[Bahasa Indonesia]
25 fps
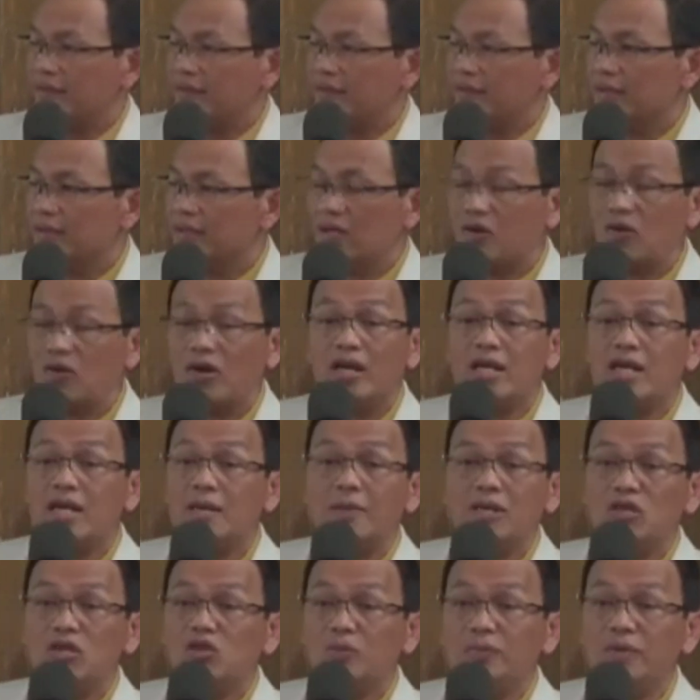Dan orang yang
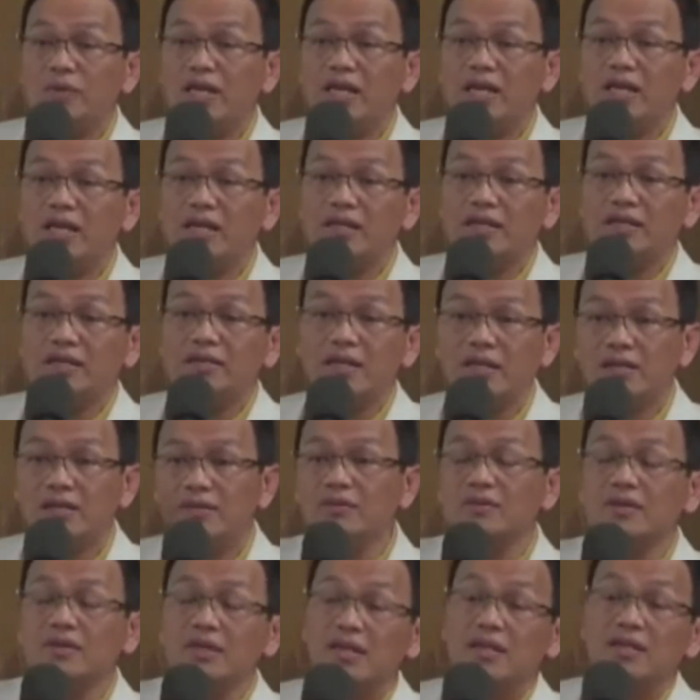menutup diri.
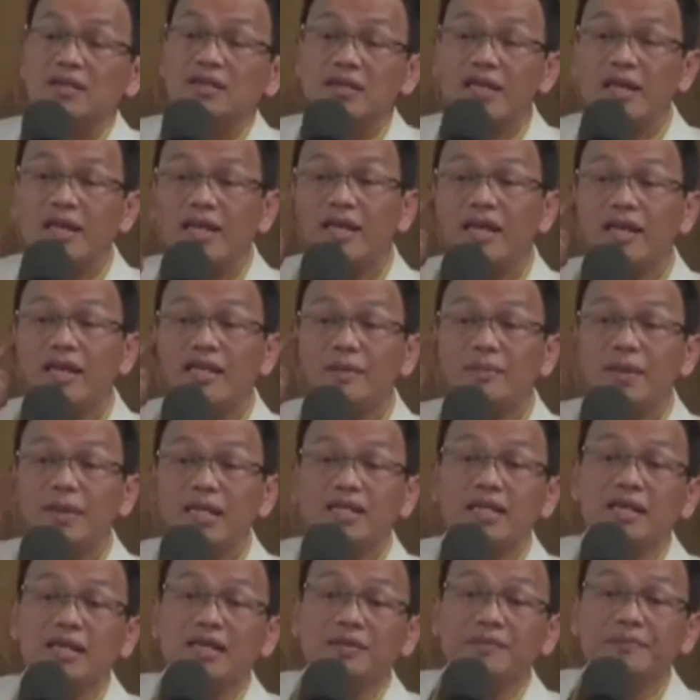Satu, telinganya
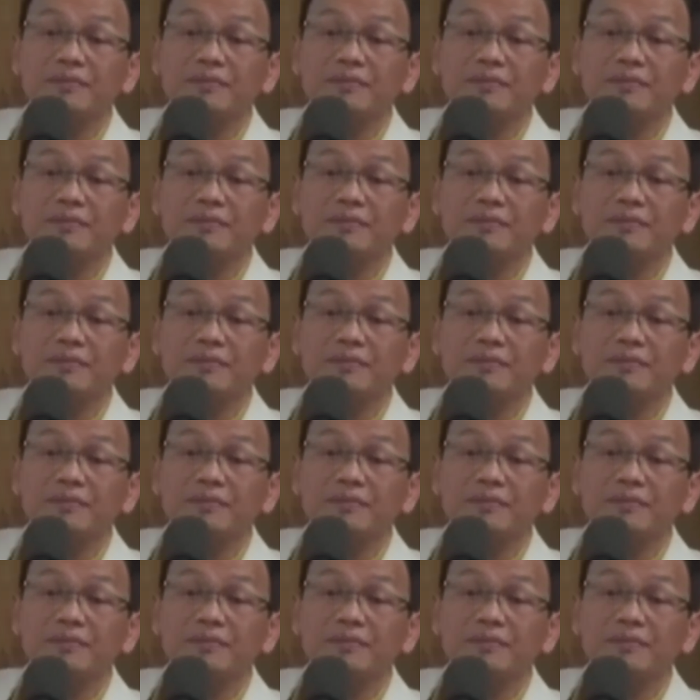mati.